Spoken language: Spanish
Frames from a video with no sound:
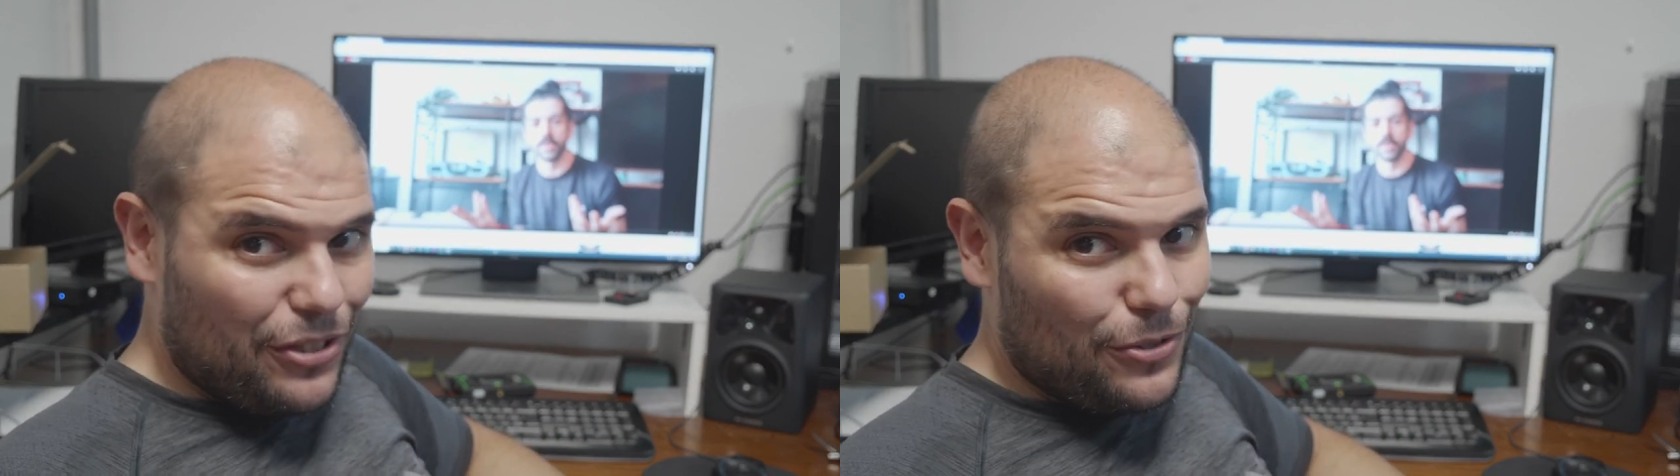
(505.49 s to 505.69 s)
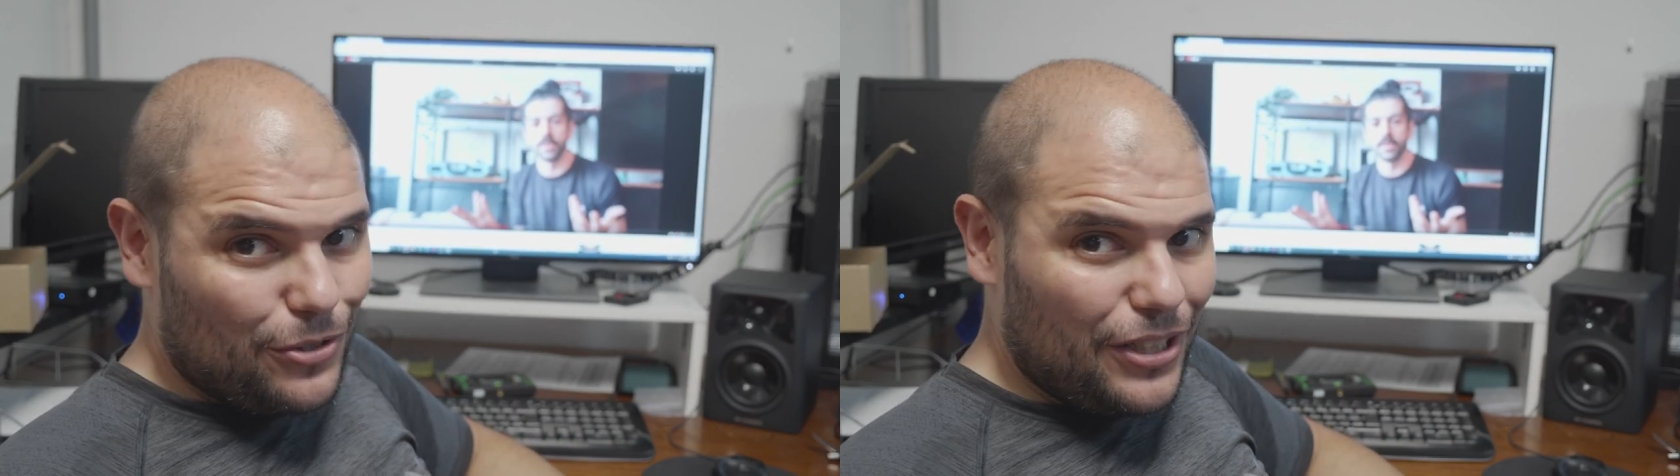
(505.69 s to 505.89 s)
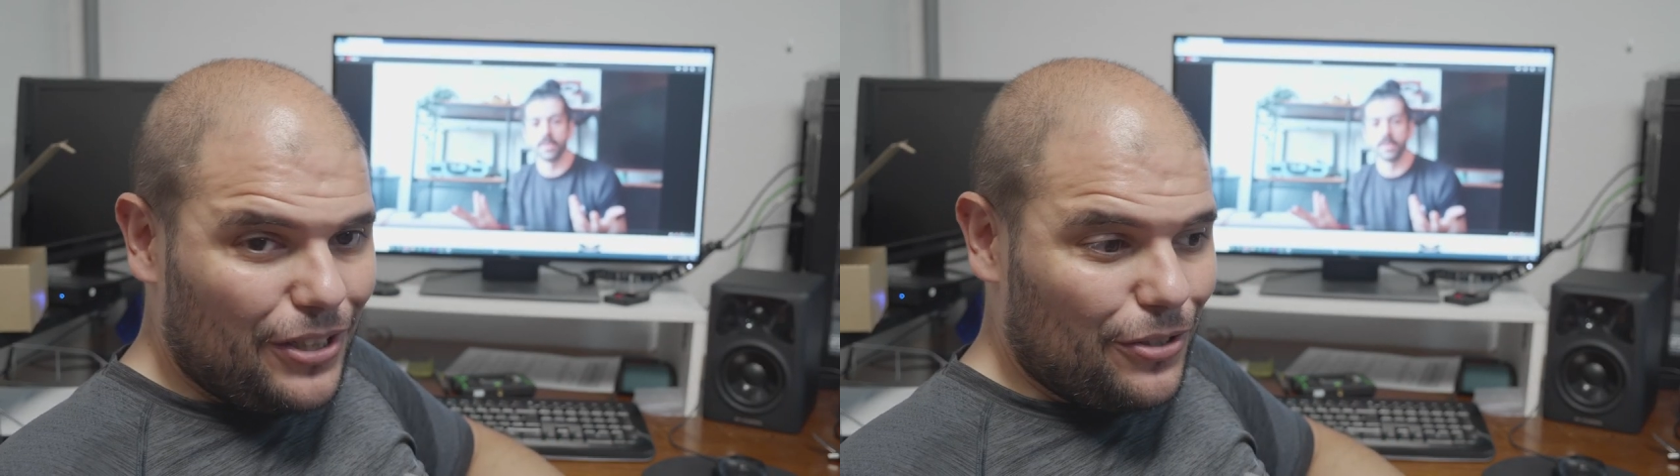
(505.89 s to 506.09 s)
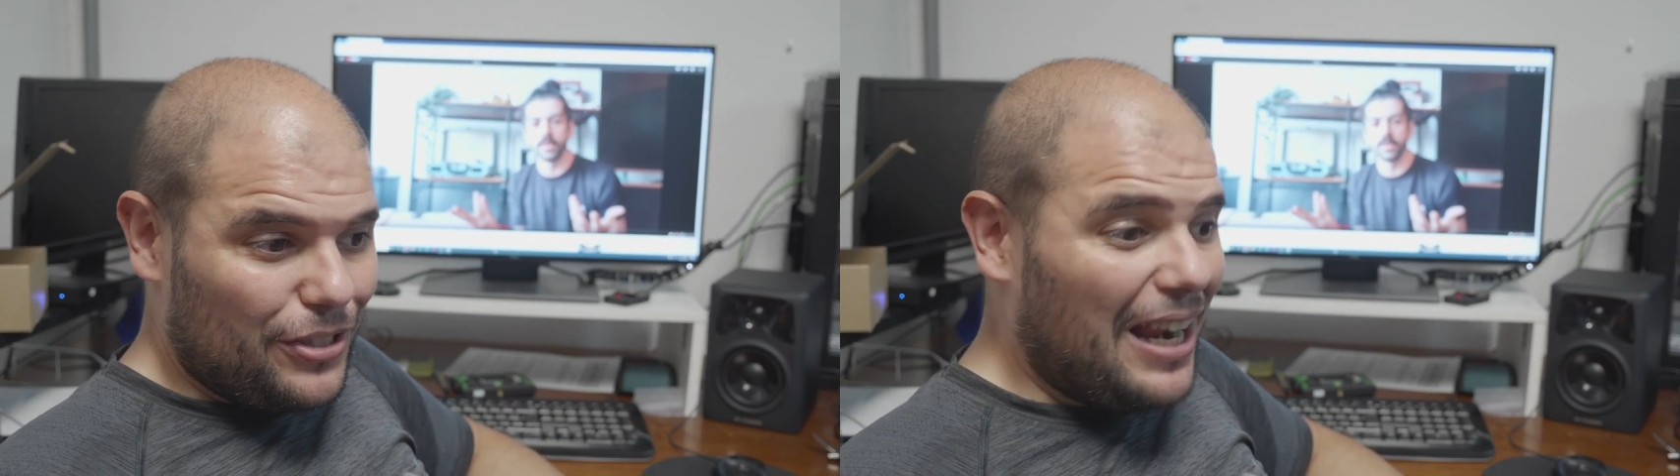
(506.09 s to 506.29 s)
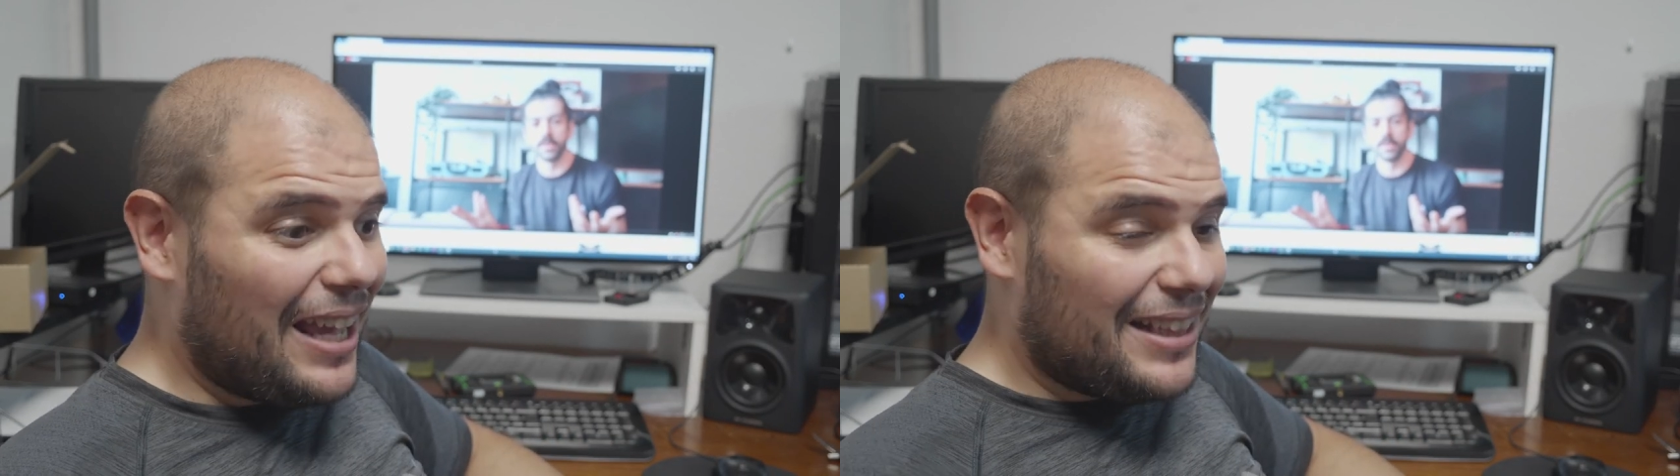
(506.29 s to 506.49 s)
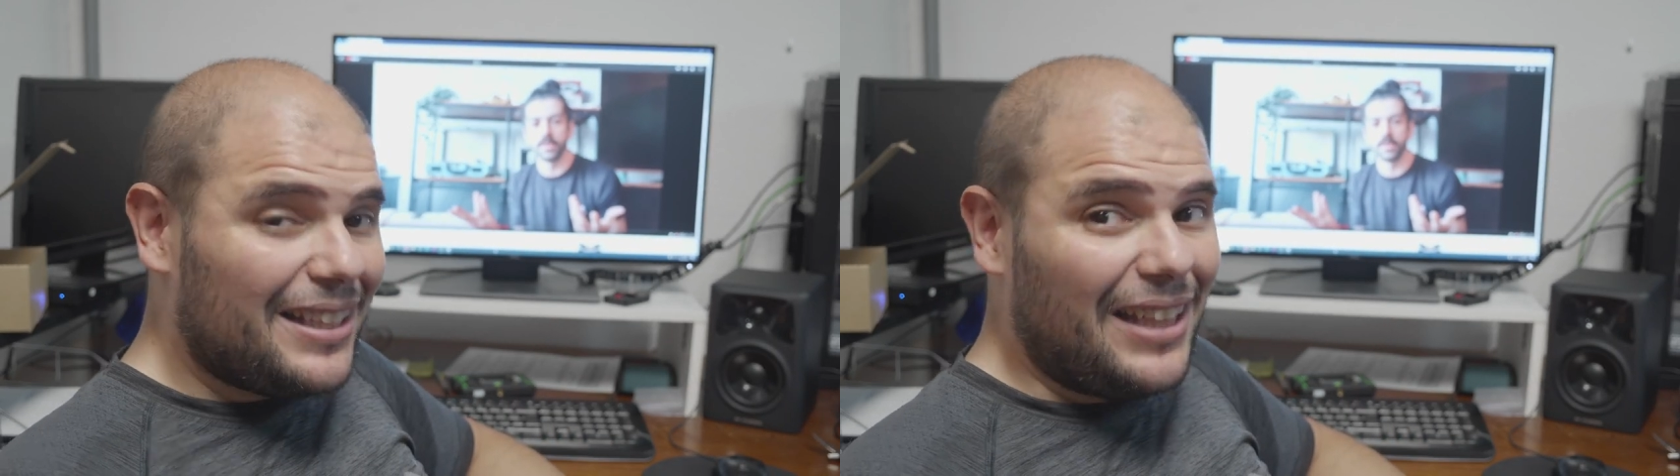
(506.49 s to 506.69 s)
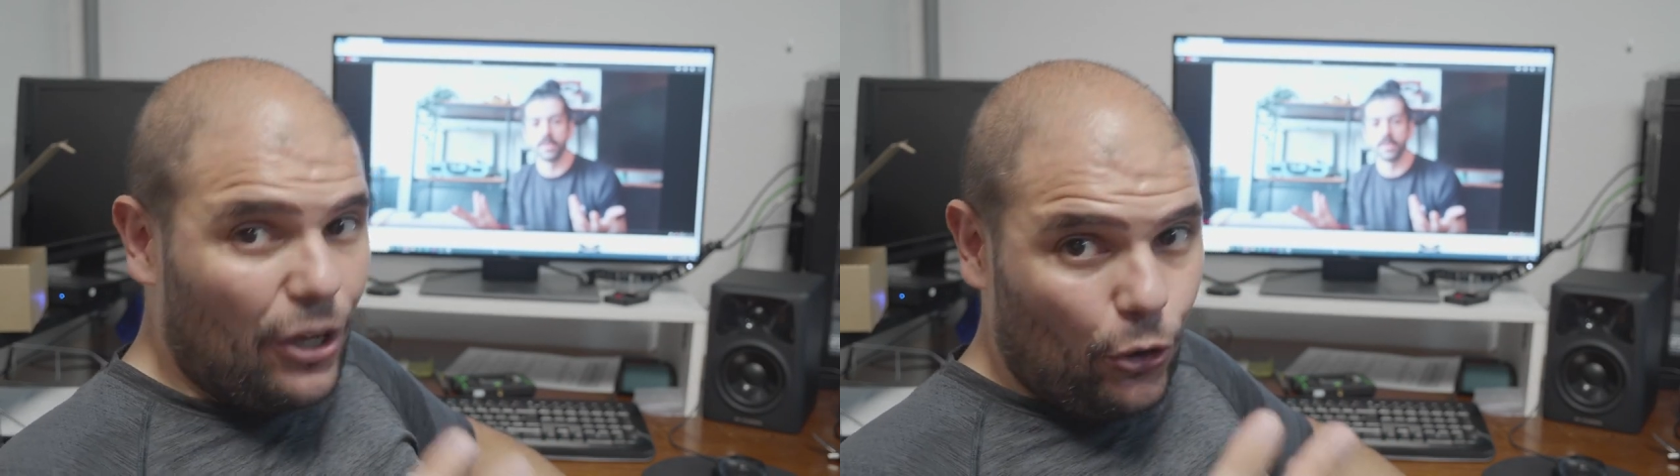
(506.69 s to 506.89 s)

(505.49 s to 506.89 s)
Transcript: a esos sitios, ya la gente te